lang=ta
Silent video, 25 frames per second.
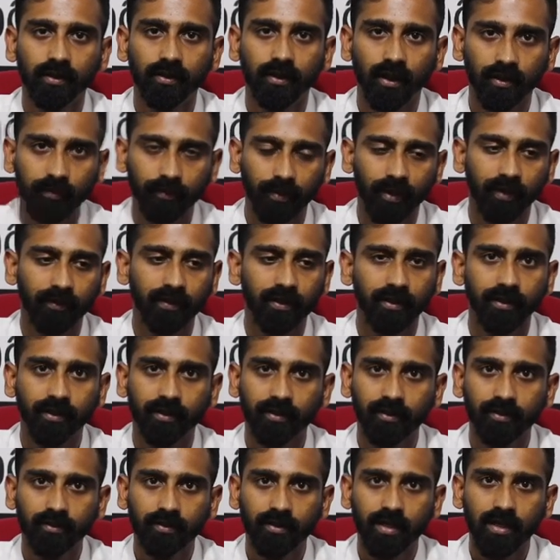கண்
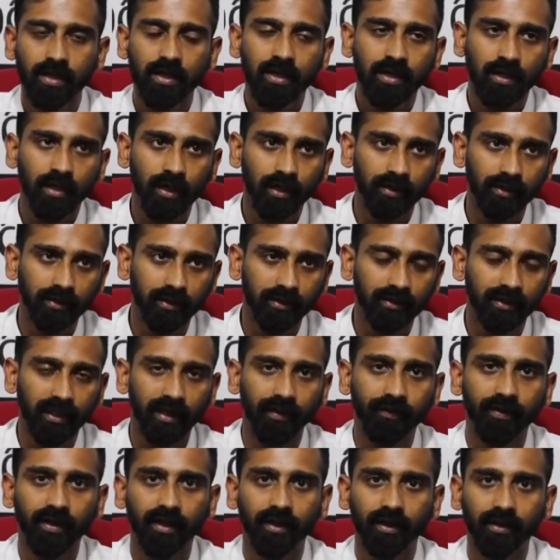பார்வையிட்டு அதுக்கு
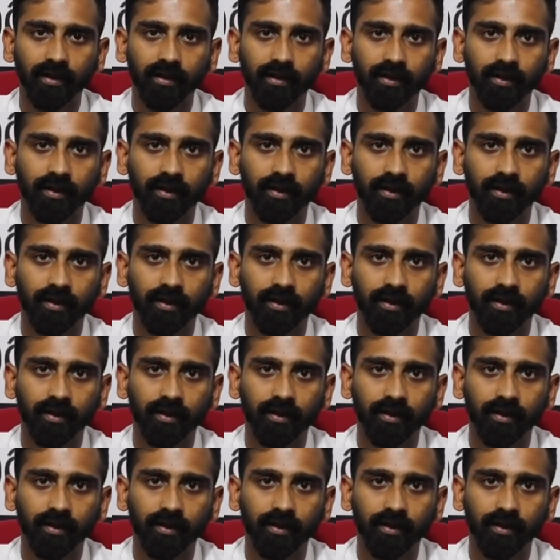தேவையான